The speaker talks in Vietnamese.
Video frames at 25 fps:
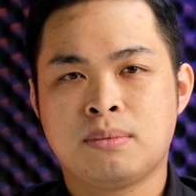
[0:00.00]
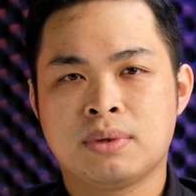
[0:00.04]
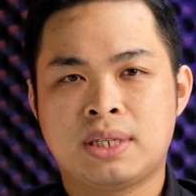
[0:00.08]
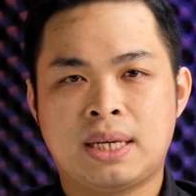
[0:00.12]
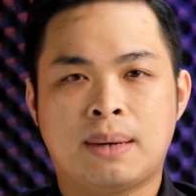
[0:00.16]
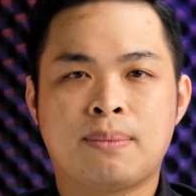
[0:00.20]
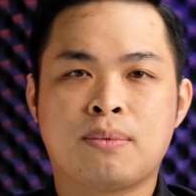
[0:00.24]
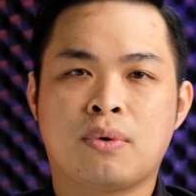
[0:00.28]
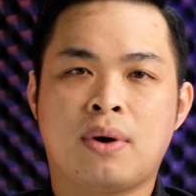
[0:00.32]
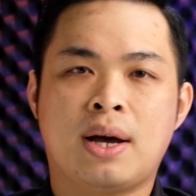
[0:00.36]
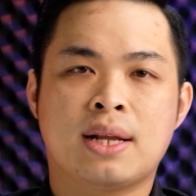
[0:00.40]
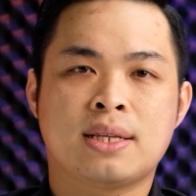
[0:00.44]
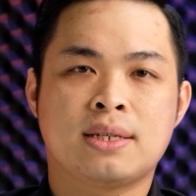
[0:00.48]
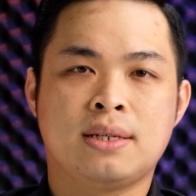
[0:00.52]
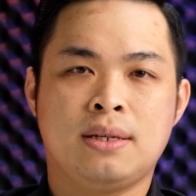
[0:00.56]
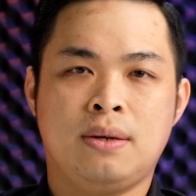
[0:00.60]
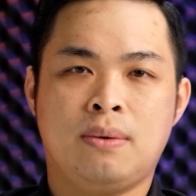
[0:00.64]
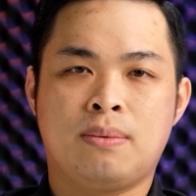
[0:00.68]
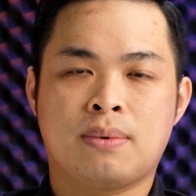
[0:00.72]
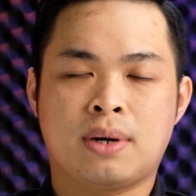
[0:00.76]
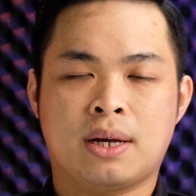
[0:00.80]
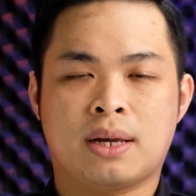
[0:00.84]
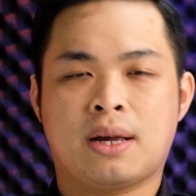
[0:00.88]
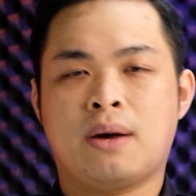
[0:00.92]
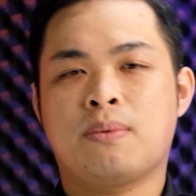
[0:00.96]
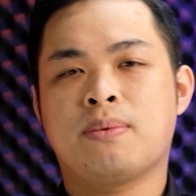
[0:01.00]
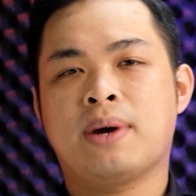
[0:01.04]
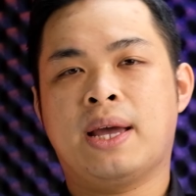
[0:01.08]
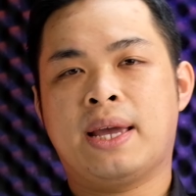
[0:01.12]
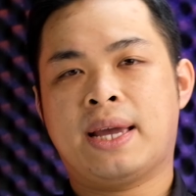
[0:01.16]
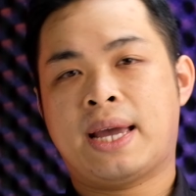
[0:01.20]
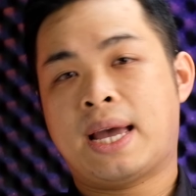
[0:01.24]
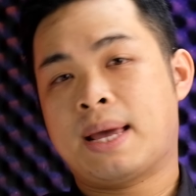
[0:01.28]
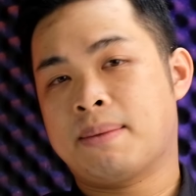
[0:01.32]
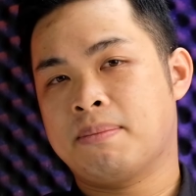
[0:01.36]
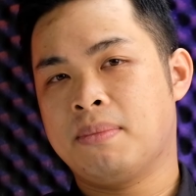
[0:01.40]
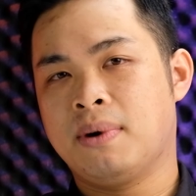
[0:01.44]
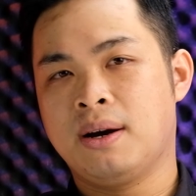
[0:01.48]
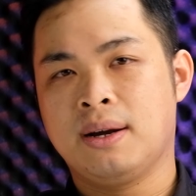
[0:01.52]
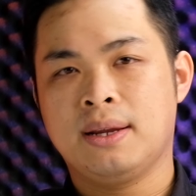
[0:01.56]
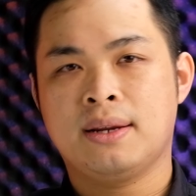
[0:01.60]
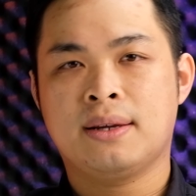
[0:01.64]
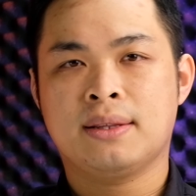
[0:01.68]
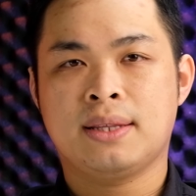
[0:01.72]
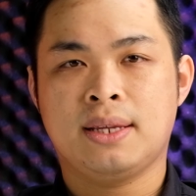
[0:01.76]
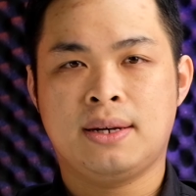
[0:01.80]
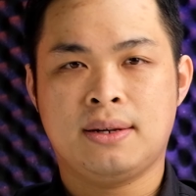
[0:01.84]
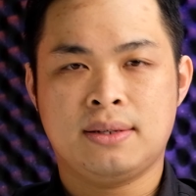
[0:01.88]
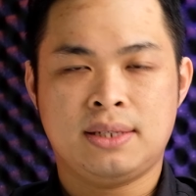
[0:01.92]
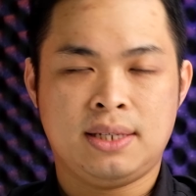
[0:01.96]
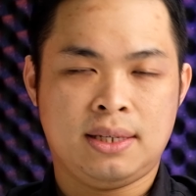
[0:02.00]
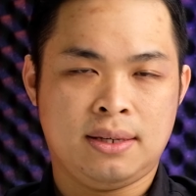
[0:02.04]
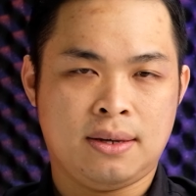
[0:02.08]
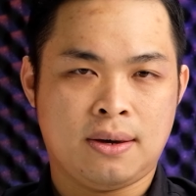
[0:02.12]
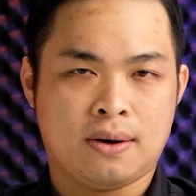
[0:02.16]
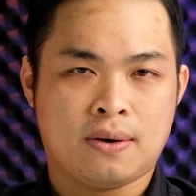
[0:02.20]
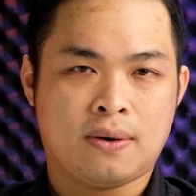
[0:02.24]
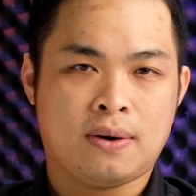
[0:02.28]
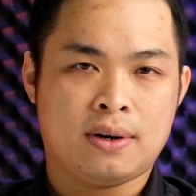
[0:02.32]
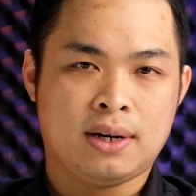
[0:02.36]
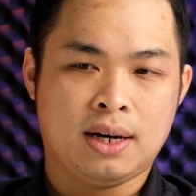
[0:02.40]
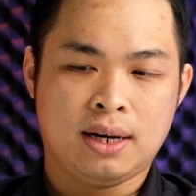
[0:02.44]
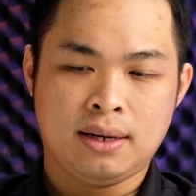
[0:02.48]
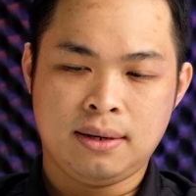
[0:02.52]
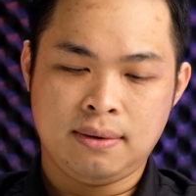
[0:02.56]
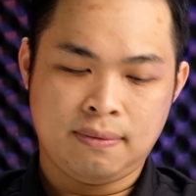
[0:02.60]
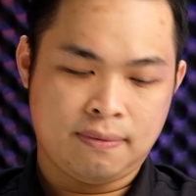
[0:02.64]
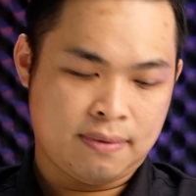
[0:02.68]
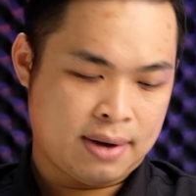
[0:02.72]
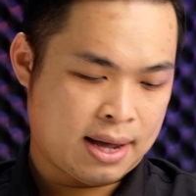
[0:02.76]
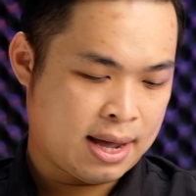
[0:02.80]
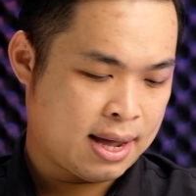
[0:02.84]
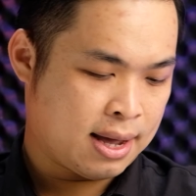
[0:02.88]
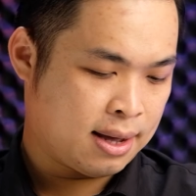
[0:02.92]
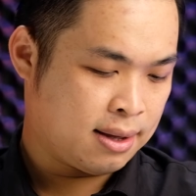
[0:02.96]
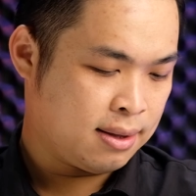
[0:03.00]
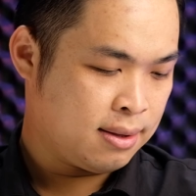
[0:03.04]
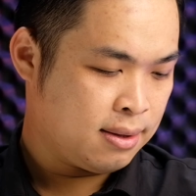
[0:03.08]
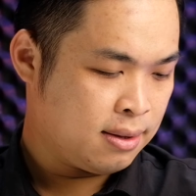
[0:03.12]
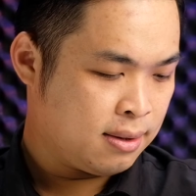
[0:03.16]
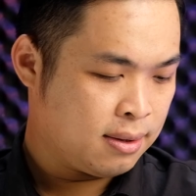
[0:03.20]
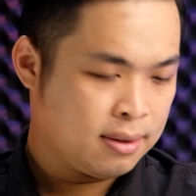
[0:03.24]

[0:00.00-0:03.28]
100W sử dụng cái công nghệ GaN mới đó thì nó sẽ nhỏ gọn hơn và